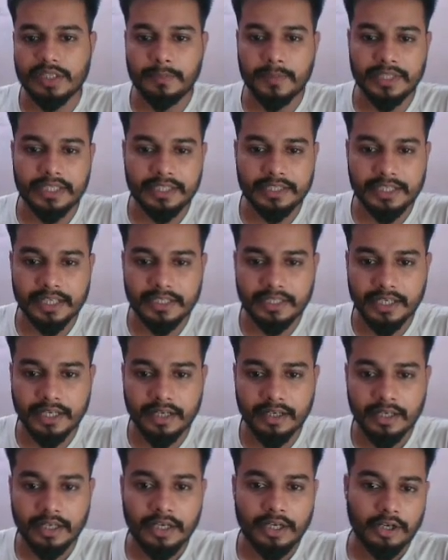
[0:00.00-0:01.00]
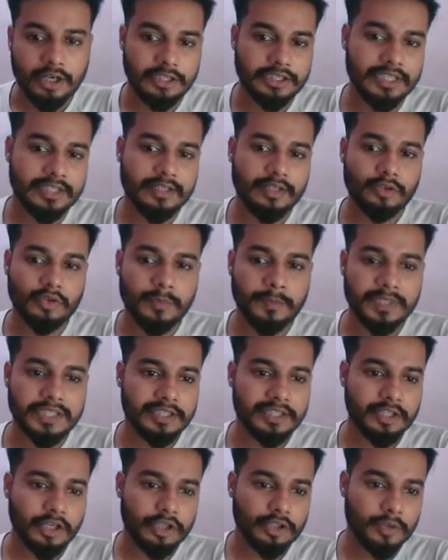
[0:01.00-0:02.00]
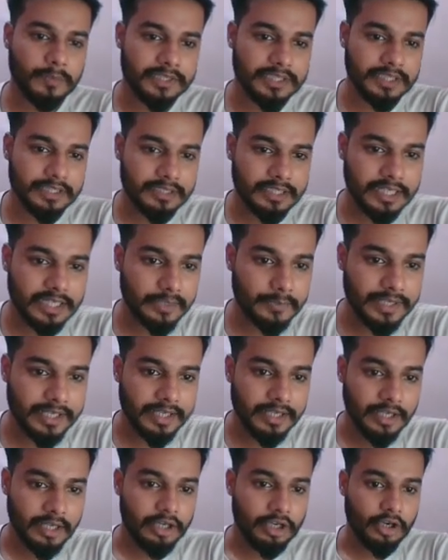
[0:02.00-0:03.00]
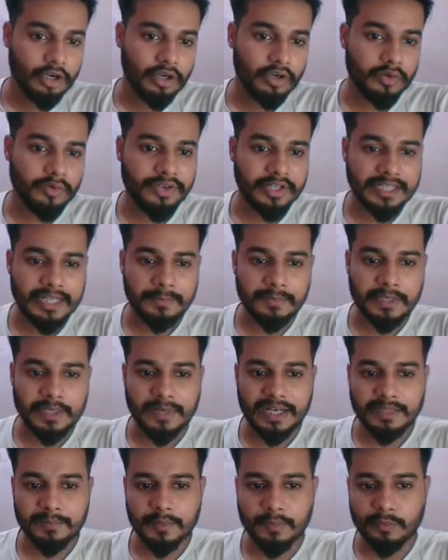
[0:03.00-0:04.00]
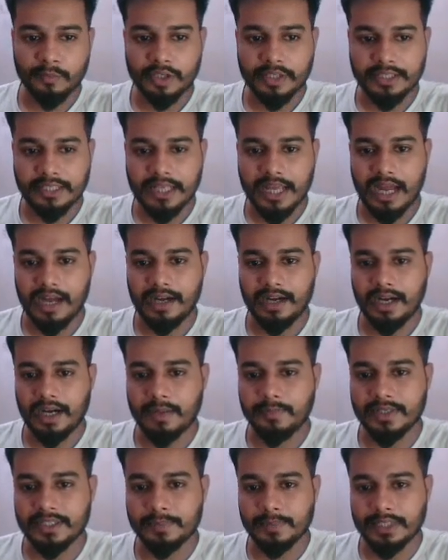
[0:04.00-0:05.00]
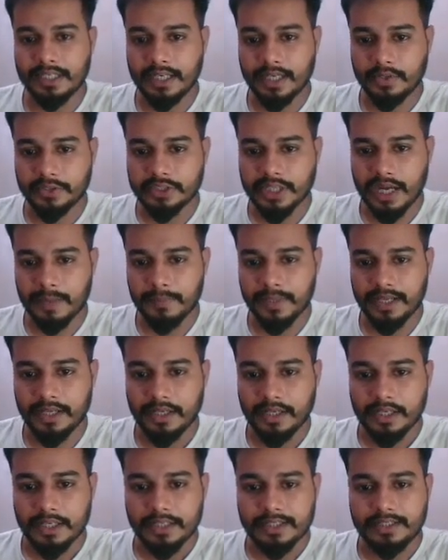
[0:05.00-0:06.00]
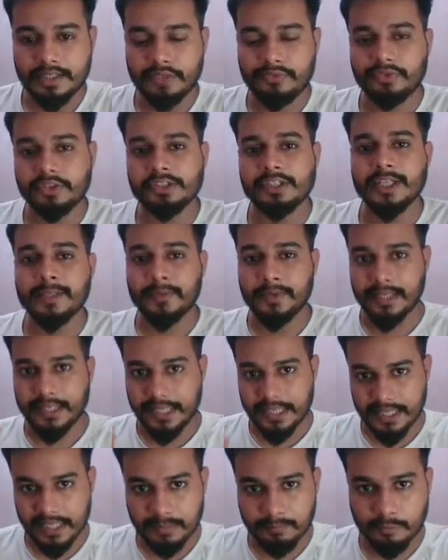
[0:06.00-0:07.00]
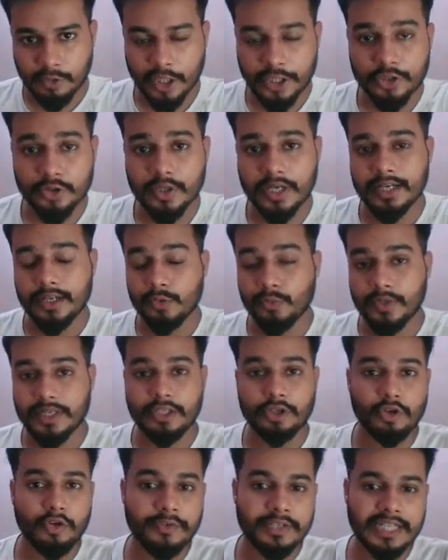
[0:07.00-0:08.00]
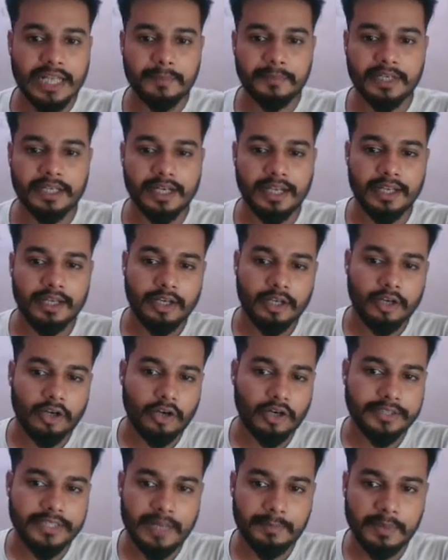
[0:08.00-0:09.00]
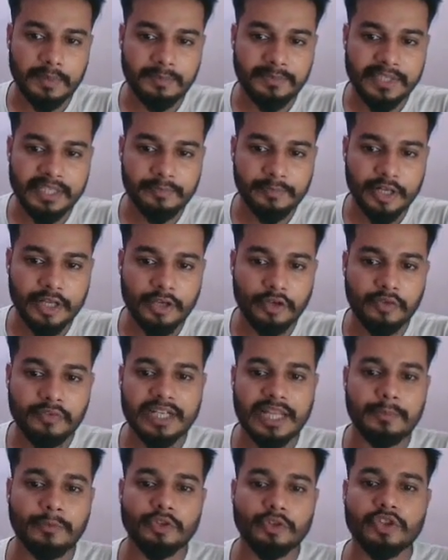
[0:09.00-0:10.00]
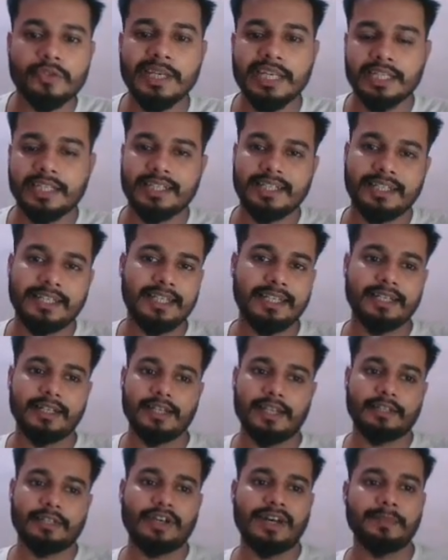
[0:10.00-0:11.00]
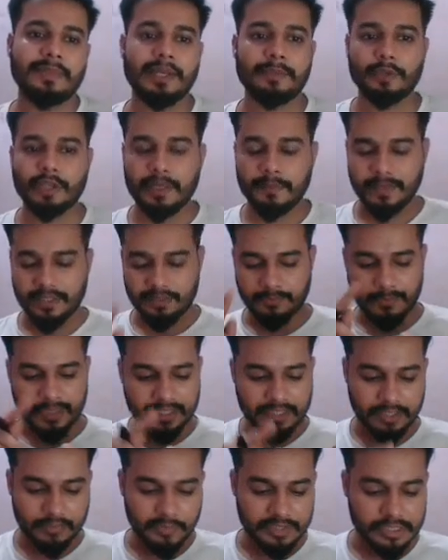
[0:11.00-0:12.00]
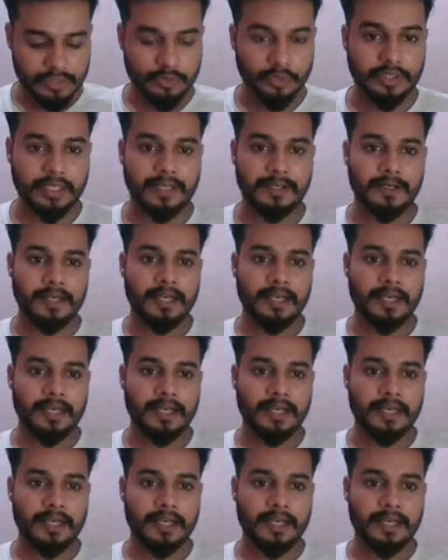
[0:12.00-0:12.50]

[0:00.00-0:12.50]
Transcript: पे दिया जाएगा और जिसका टू परसेंट और टू परसेंट दे रखा हुआ है और ओवर टाइम के बारे में बोला कि हाँ आवर्स में दे रखा हुआ जहाँ पे सिर्फ और सिर्फ ए इम्प्लॉय जो है वही ओवर टाइम कर रहा है और यहाँ पे बी इम्प्लॉय ओवर टाइम कुछ भी नहीं कर रहा है तो अभी हम लोग के पास बेसिक वेजेस हो गया